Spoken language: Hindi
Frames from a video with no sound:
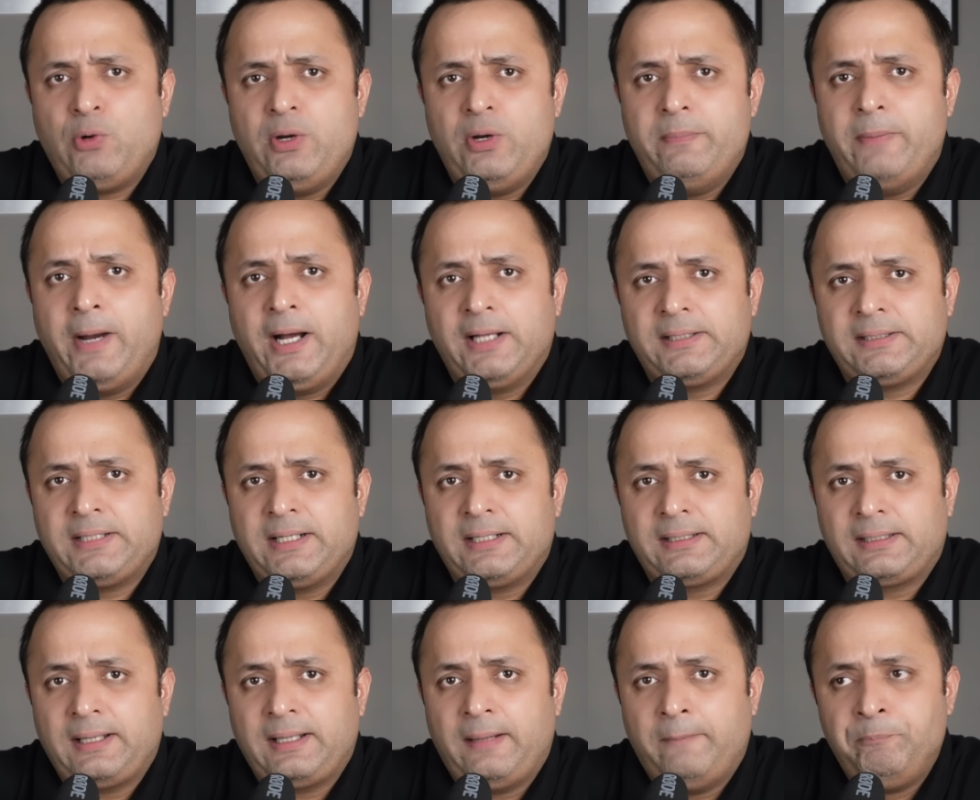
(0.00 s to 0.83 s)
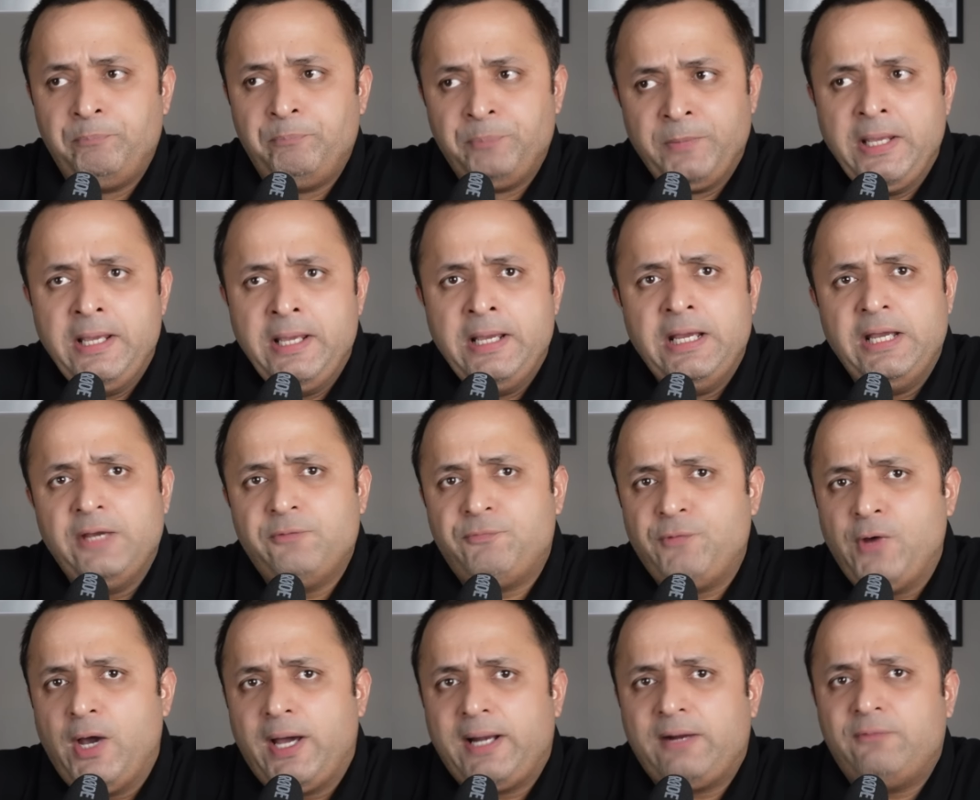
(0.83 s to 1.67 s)
कोई बात करता है
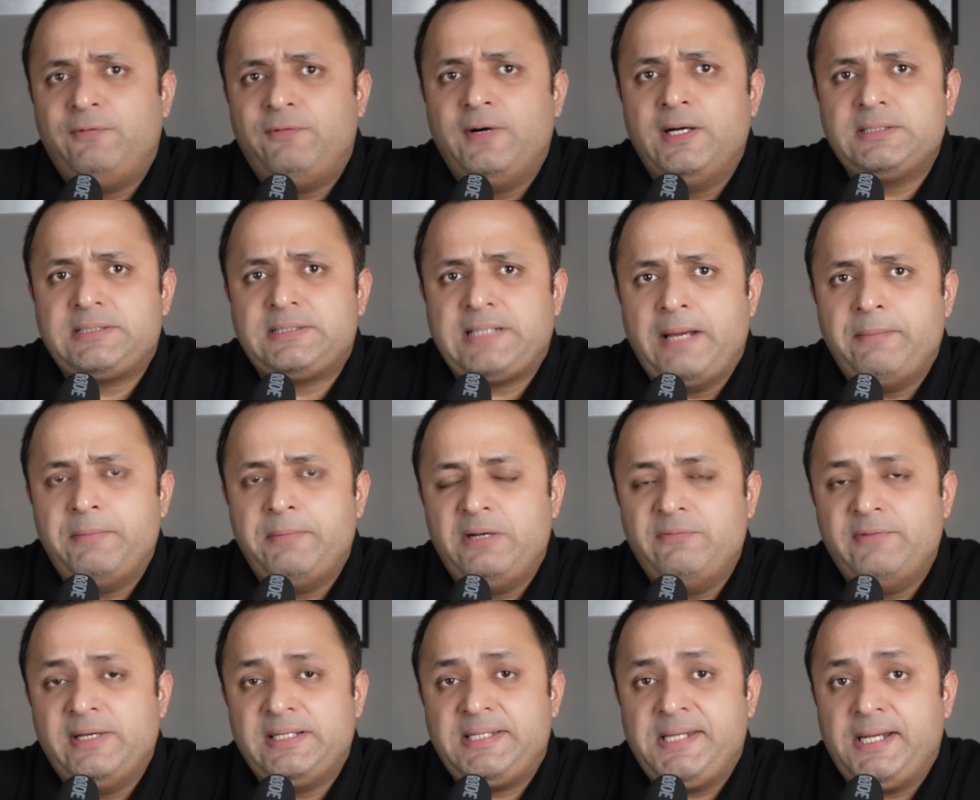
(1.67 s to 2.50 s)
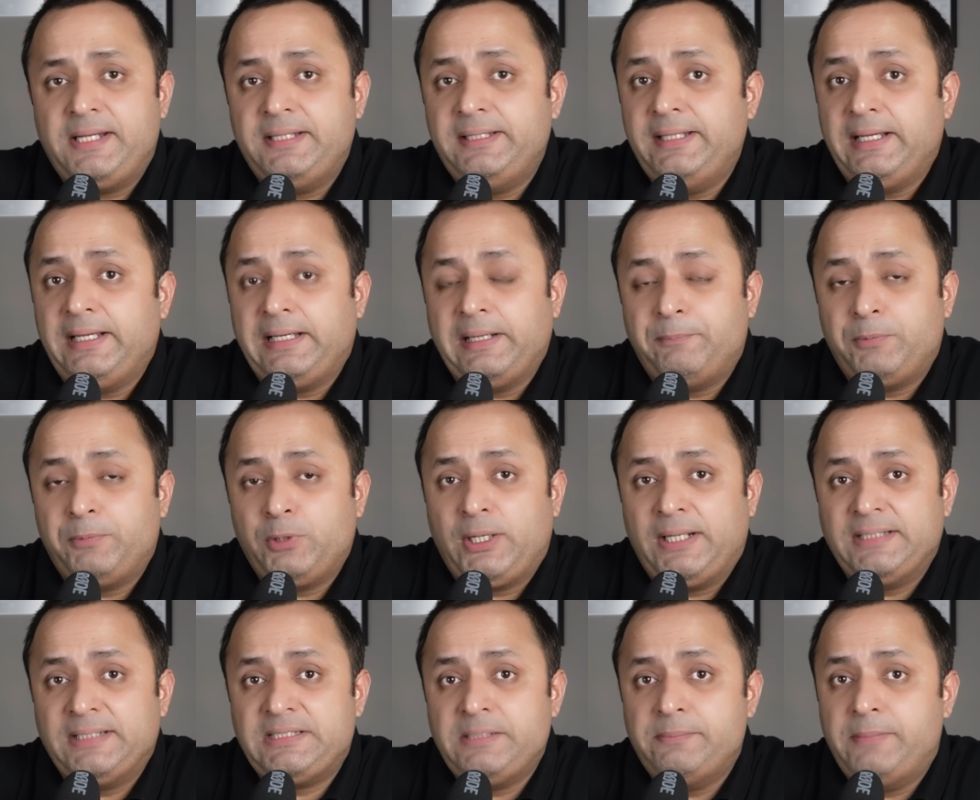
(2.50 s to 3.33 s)
इफ़ यू आर अ फर्स्ट टाइम इन्वेस्टर इन द क्रिप्टो
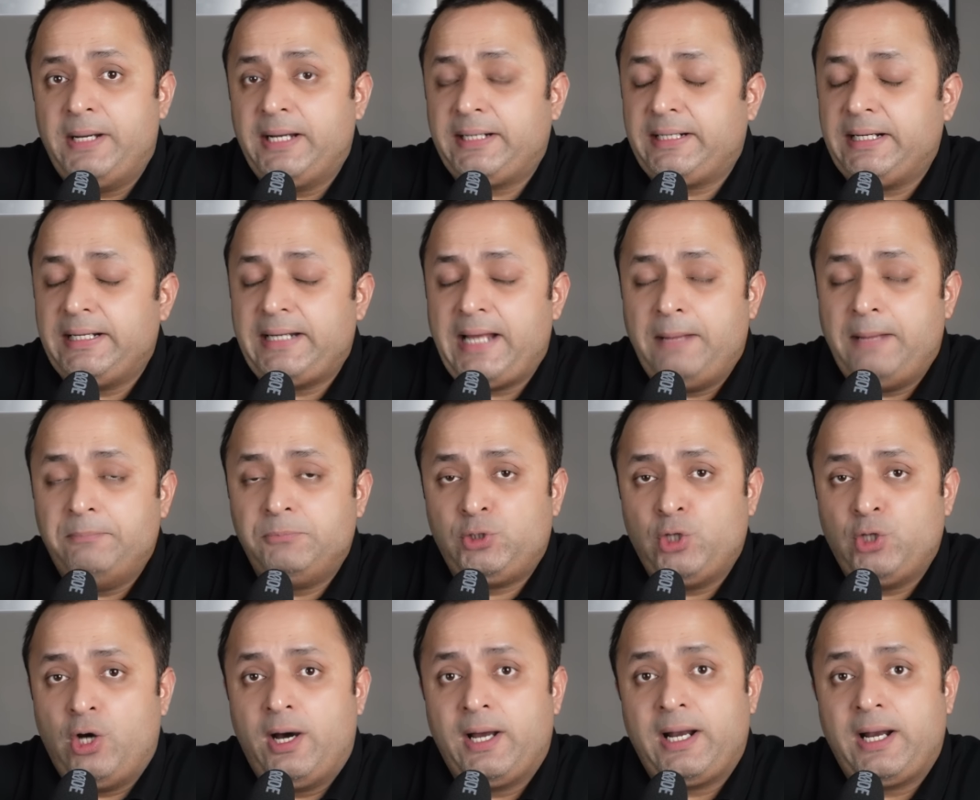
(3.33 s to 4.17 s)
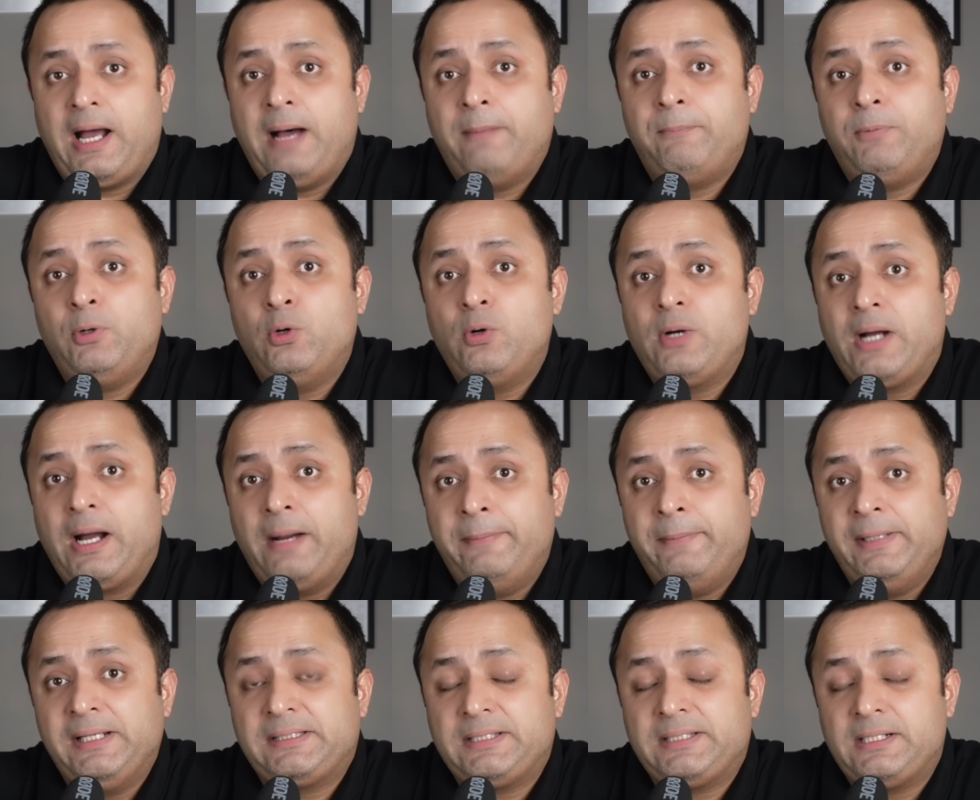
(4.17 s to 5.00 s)
करेंसी मार्केट आई एम श्योर आप लोग
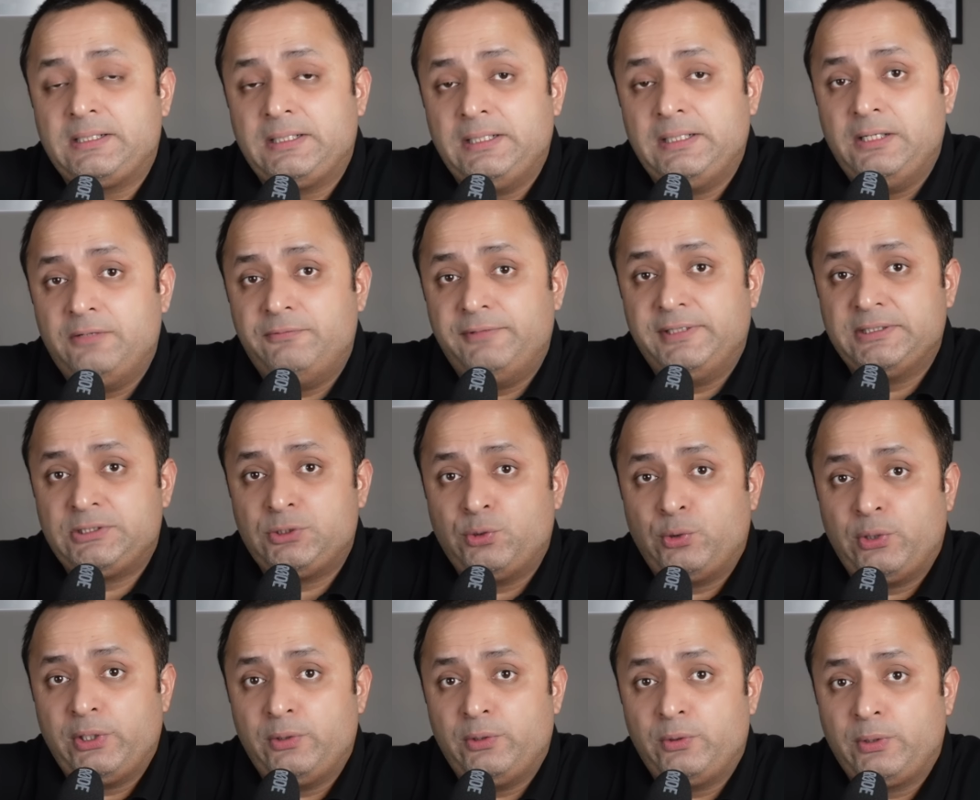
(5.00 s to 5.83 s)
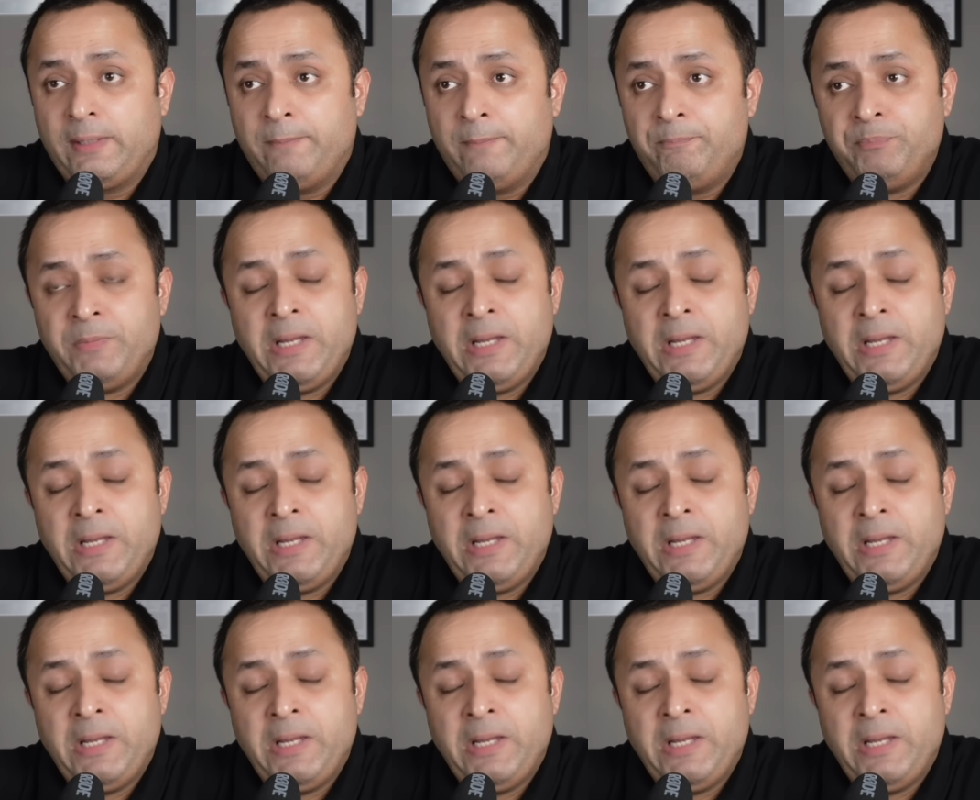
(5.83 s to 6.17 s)
अभी तक नर्वस हो रहे होगे